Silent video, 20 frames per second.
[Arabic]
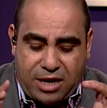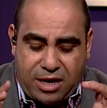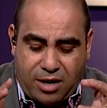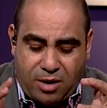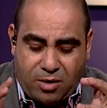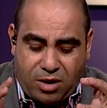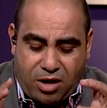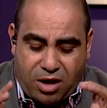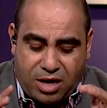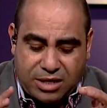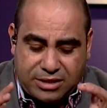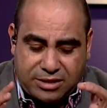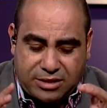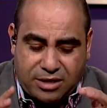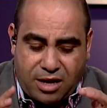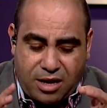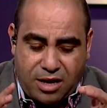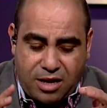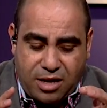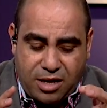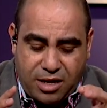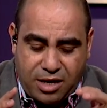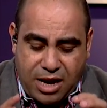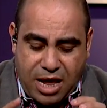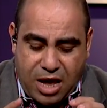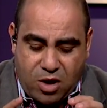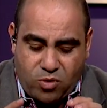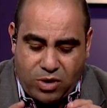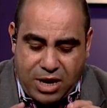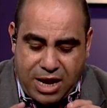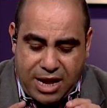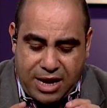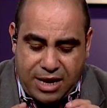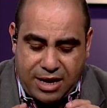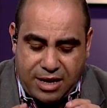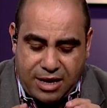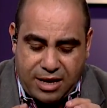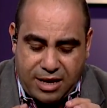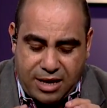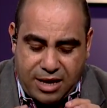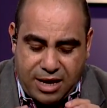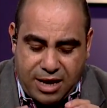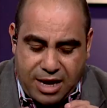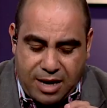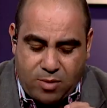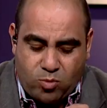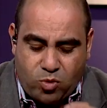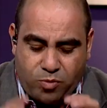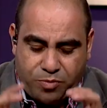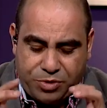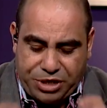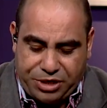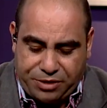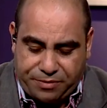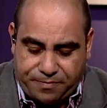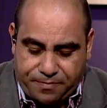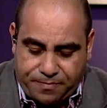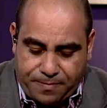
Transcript: الخاصة لهؤلاء المؤمنين